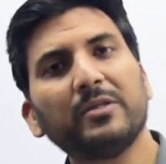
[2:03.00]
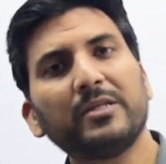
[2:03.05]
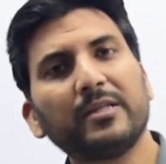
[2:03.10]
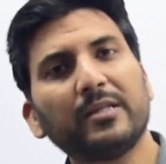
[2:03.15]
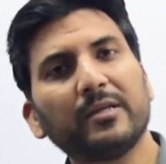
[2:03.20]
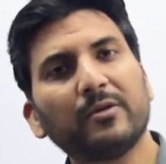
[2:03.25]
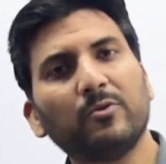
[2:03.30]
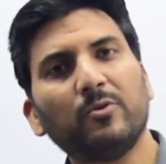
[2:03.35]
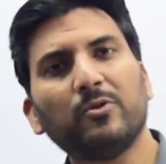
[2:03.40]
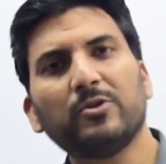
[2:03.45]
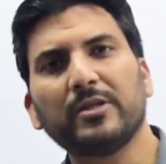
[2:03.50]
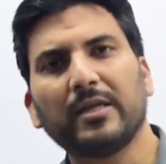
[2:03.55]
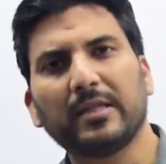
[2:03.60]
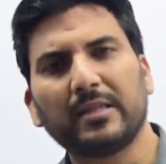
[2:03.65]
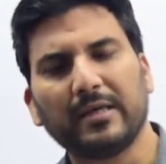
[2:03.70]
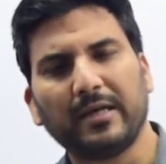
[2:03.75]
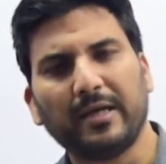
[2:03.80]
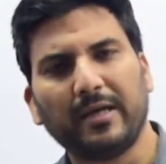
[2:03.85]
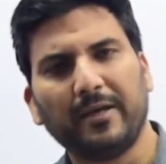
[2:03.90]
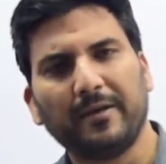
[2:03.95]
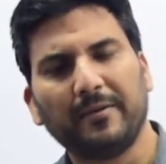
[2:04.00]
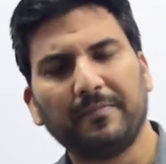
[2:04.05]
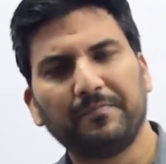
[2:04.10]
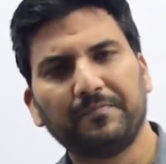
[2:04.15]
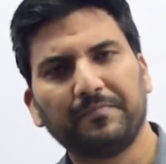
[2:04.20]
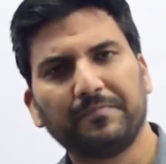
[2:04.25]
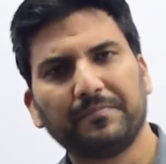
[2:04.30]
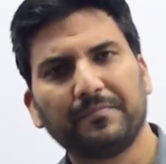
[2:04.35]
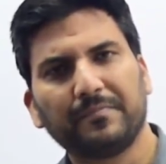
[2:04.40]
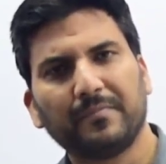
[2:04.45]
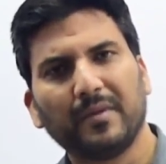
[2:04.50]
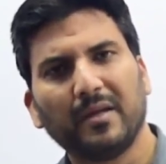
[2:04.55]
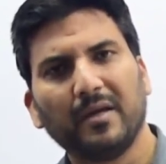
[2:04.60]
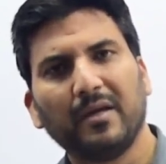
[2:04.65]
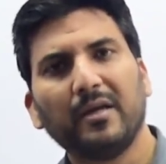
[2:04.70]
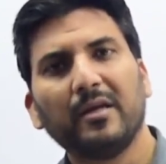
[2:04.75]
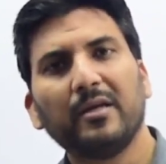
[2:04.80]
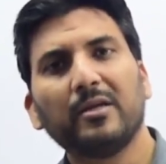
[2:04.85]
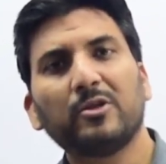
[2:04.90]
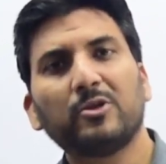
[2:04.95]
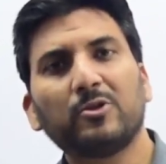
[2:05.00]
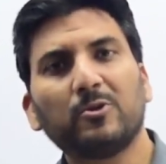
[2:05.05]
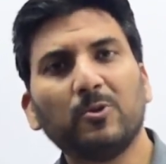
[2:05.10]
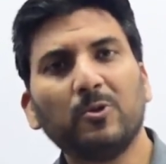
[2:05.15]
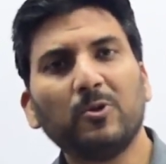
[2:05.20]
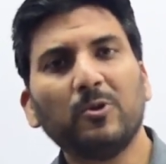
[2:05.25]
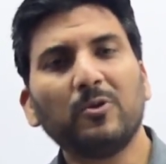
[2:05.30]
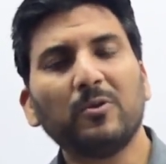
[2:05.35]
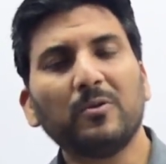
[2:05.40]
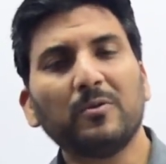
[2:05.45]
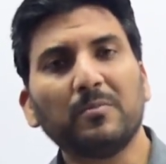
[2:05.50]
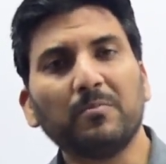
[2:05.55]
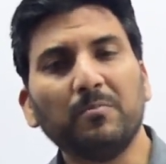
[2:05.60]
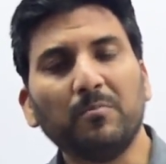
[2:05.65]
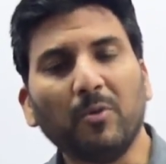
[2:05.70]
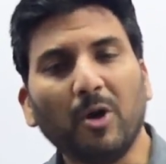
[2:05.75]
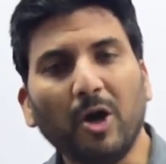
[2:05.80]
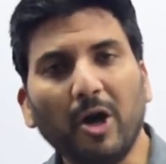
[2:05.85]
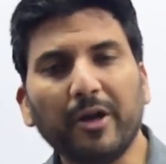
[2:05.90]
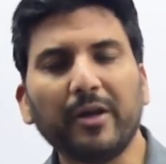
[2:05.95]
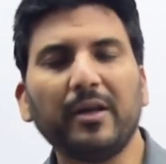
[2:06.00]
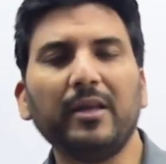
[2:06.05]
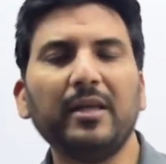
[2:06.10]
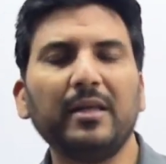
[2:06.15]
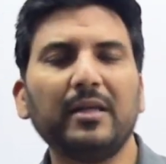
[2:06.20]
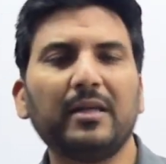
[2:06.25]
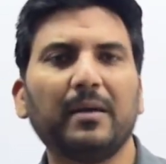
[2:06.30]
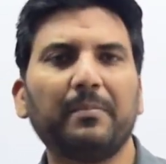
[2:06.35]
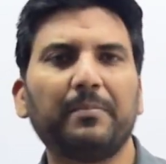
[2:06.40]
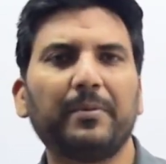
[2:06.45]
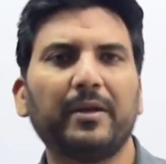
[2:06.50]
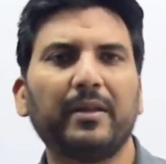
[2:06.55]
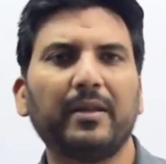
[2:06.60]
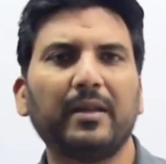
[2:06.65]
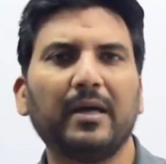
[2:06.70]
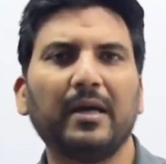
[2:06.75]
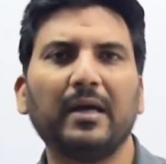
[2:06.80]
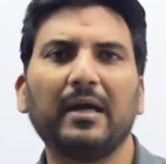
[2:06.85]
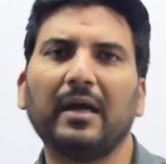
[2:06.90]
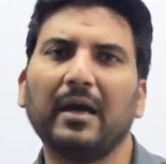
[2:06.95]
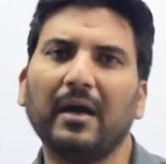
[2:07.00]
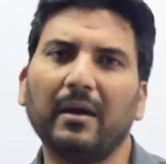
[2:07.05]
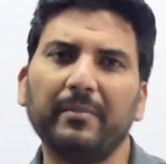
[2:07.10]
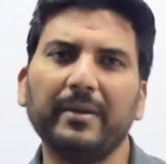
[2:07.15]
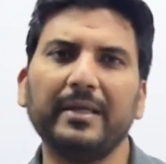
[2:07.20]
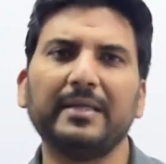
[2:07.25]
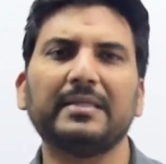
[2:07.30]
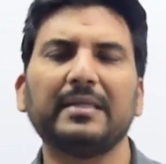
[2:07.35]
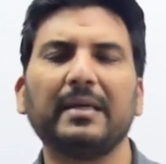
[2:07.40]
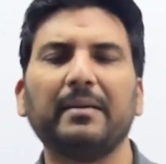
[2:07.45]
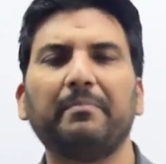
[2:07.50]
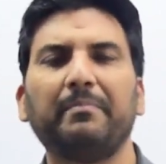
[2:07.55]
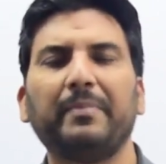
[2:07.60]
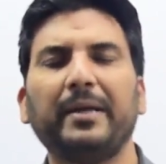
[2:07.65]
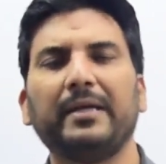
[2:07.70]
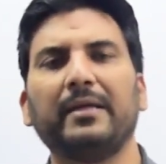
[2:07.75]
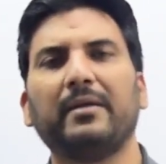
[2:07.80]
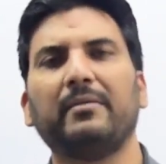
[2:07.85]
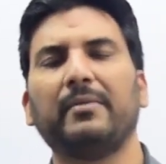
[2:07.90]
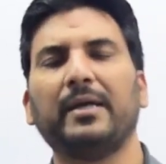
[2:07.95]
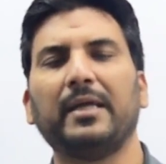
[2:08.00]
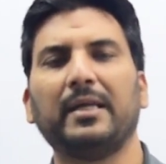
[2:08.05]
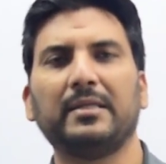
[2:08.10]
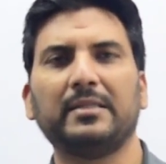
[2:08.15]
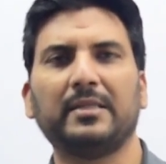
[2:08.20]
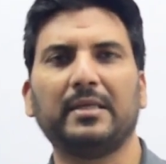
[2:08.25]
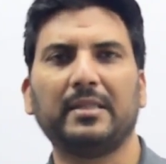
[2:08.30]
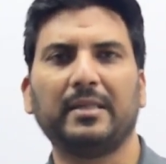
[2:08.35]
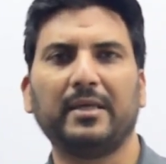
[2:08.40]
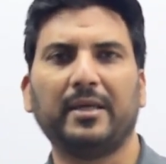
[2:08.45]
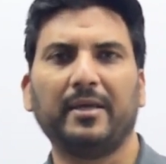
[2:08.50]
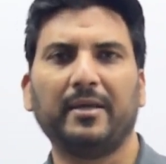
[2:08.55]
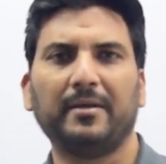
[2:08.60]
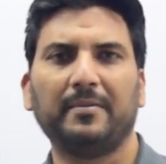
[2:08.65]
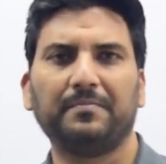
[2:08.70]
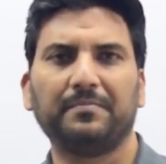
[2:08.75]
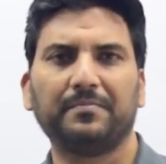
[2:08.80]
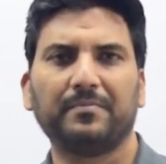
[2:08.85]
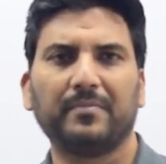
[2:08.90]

बजे तक हो जाता है तो मॉर्निंग का पढ़ना हमेशा बेटर माना जाता है